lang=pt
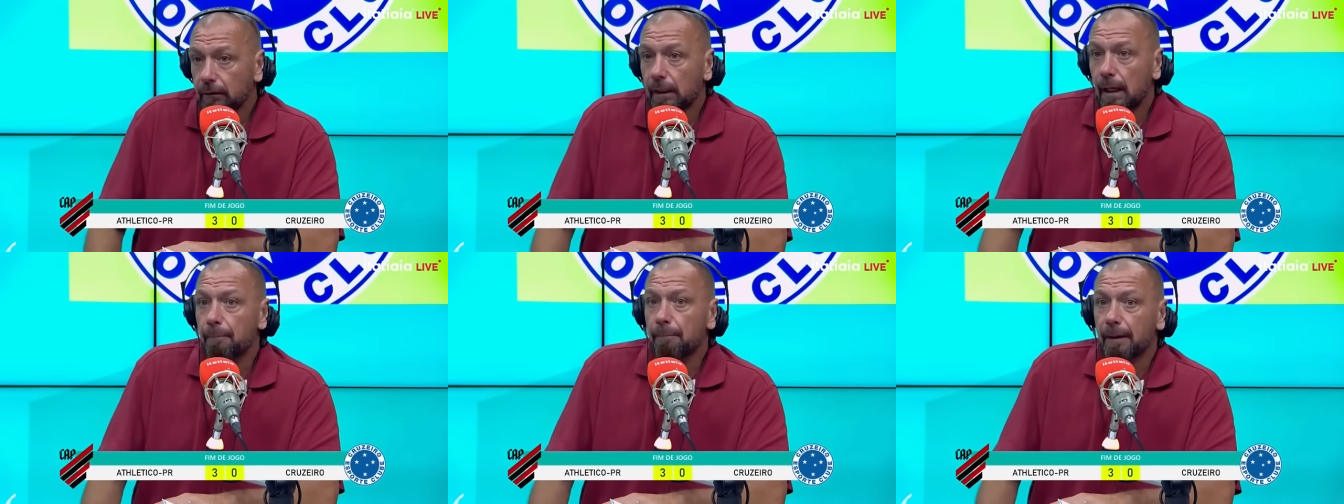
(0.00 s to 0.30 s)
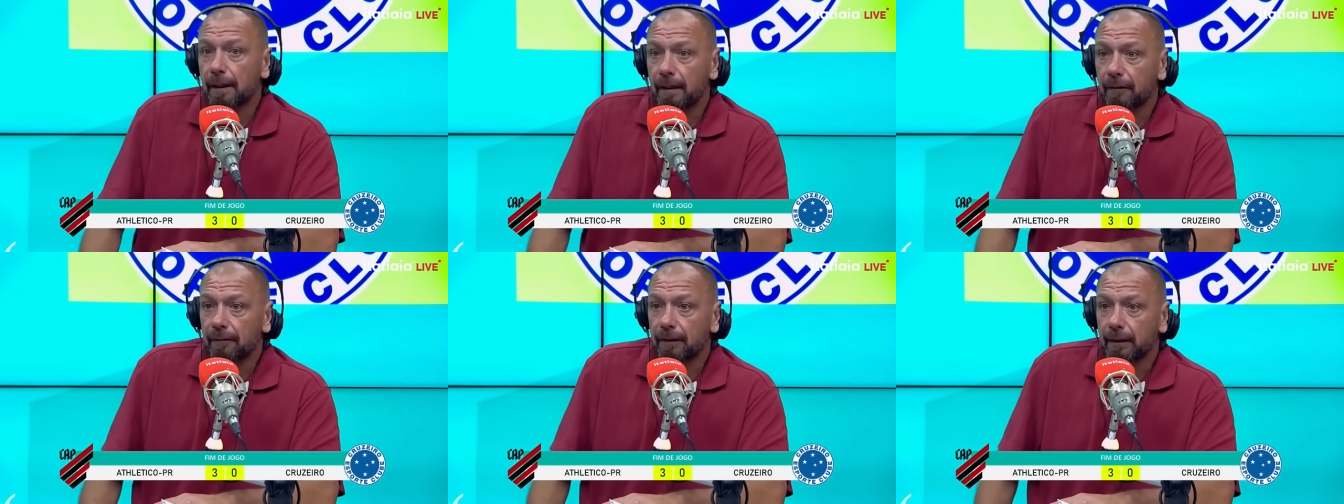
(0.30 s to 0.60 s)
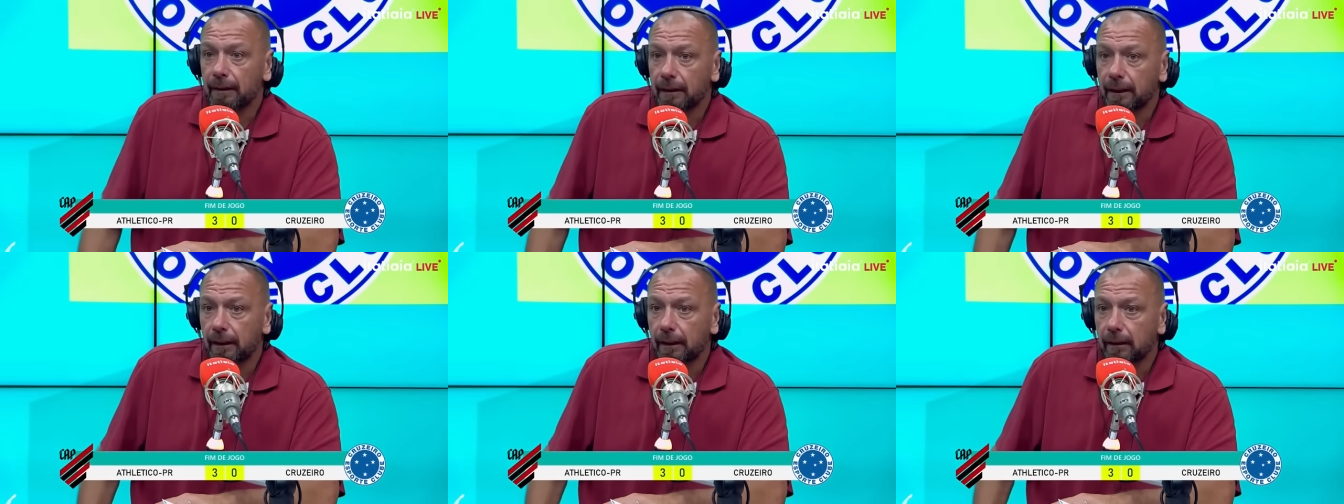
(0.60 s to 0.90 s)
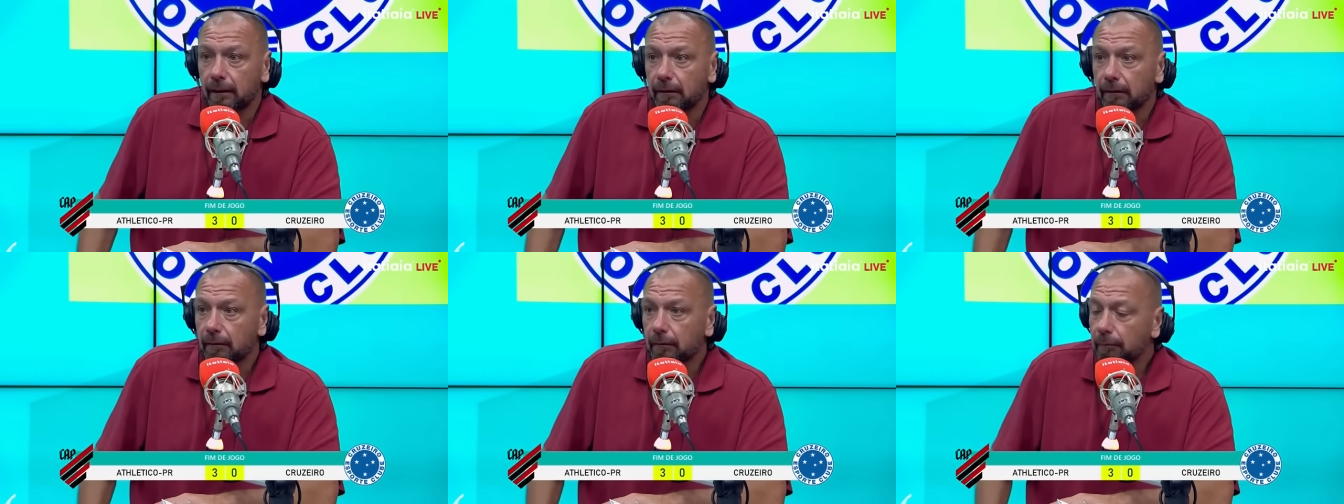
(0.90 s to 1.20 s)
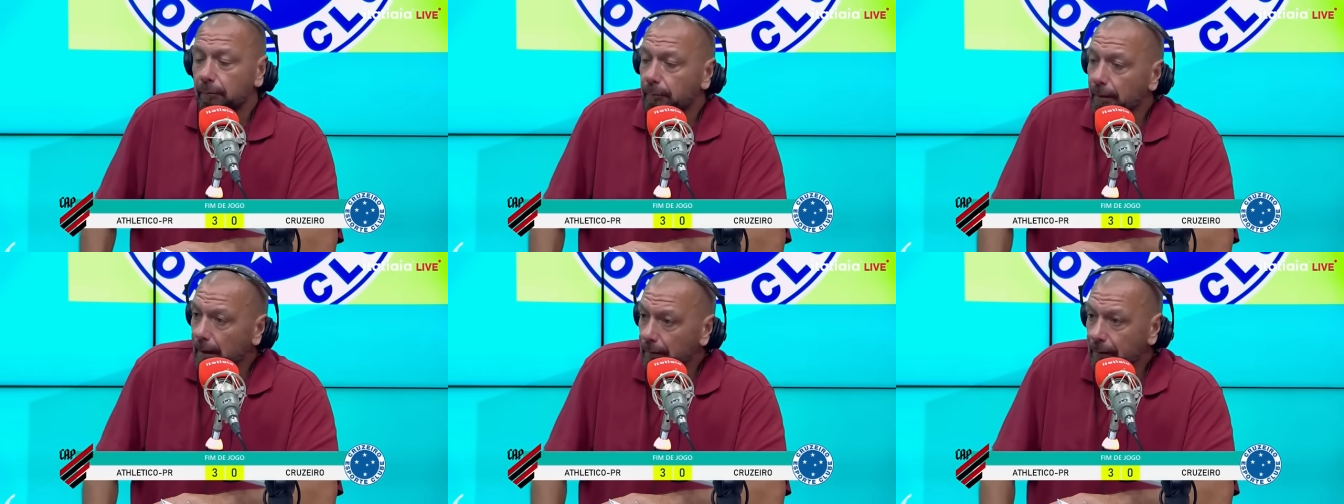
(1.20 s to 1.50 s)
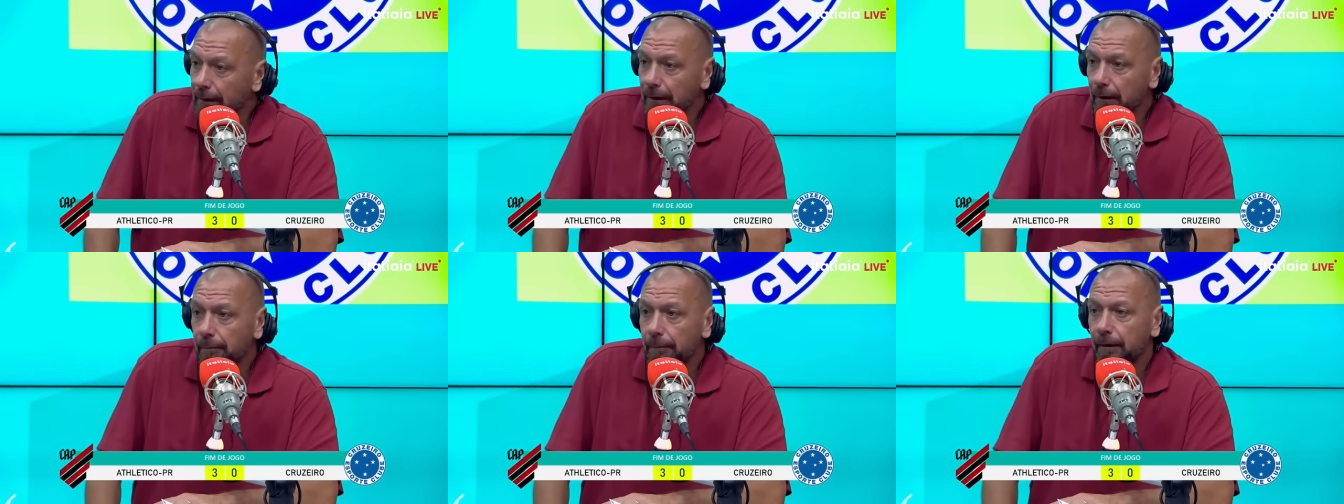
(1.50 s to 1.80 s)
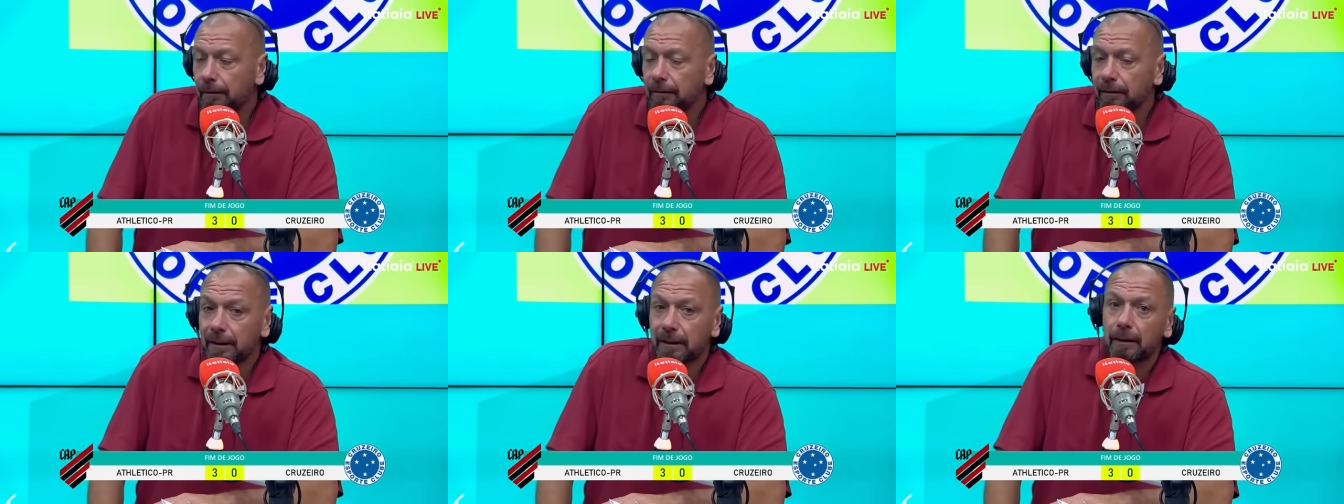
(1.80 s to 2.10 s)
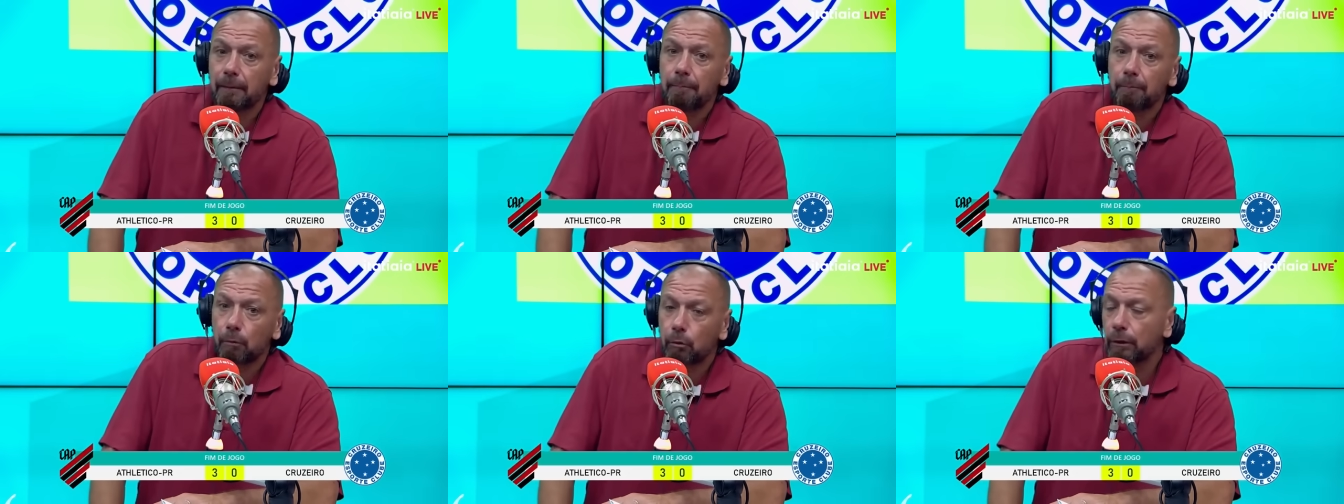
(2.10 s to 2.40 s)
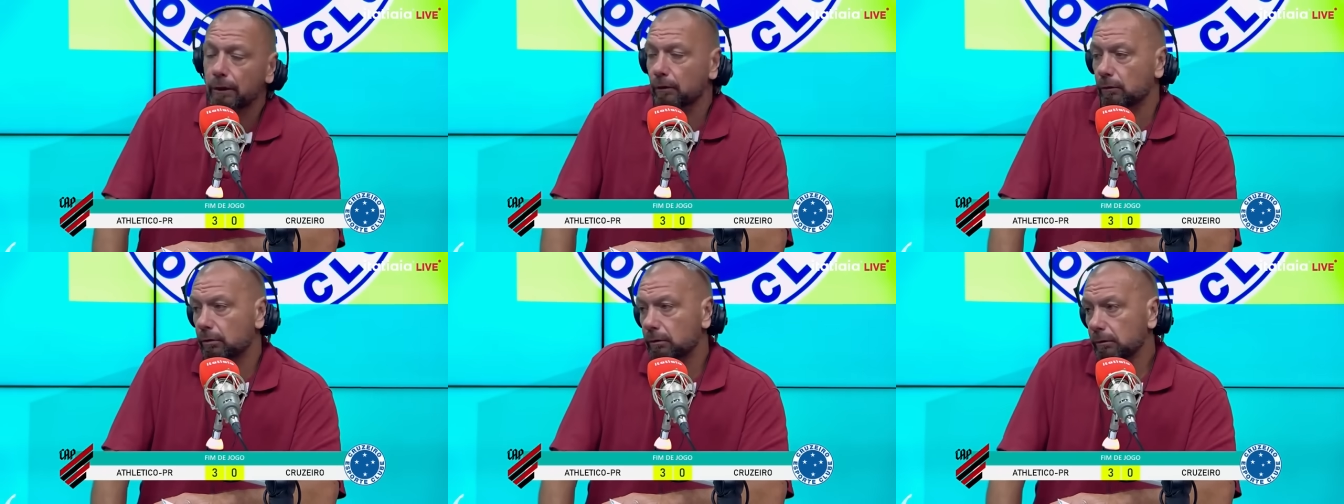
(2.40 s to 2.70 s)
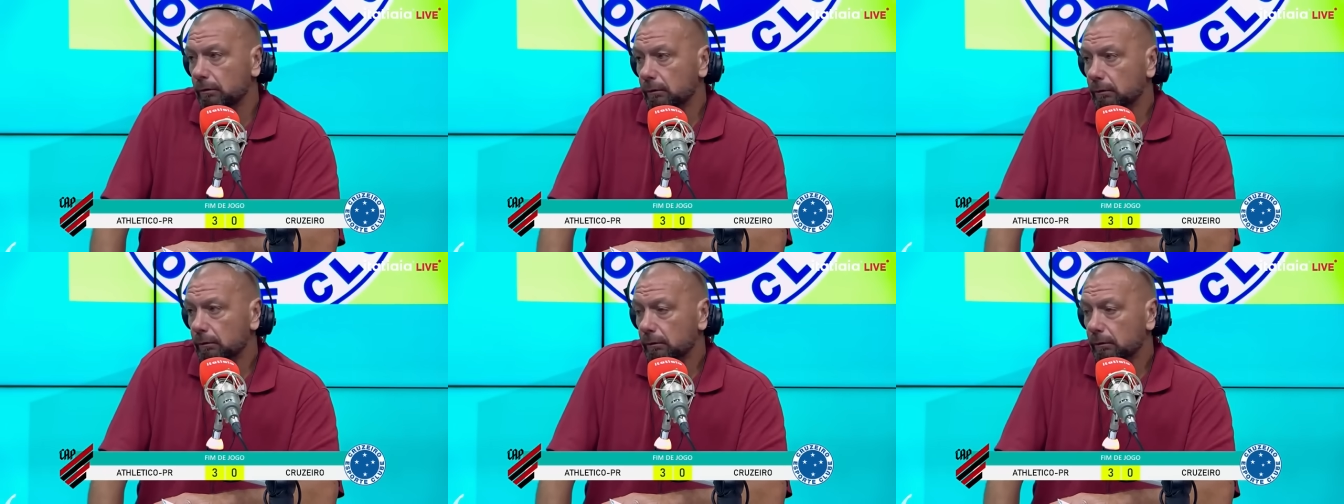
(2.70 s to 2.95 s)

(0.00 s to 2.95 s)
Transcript: Dá para reverter? Para mim dá para reverter muito.